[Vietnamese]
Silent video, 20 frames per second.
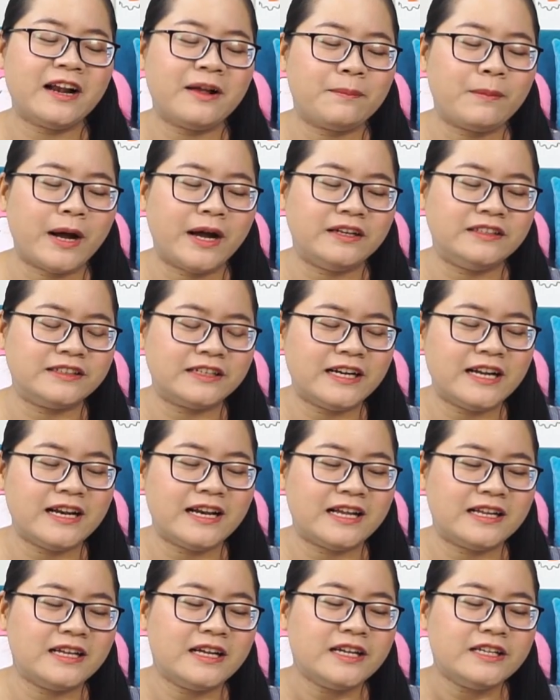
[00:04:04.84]
là bệnh cho nên
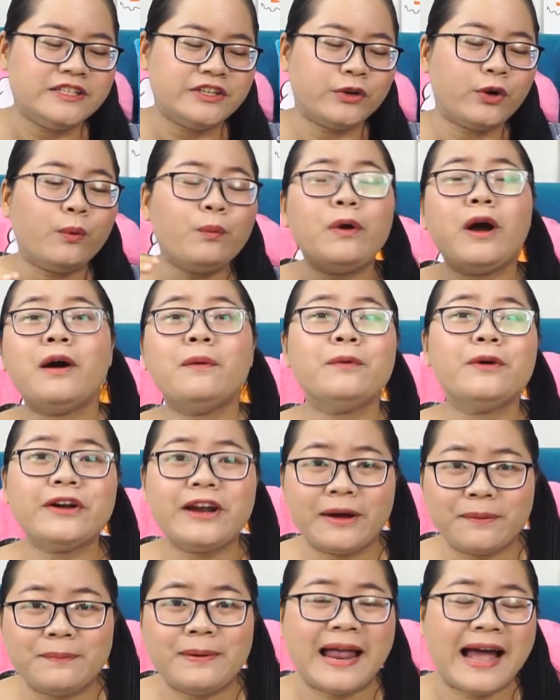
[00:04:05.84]
là chị cũng không có
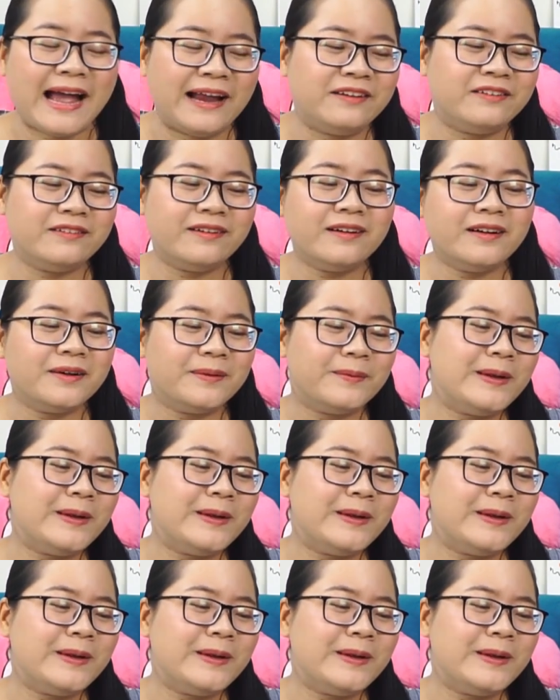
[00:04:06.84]
đọc lại nữa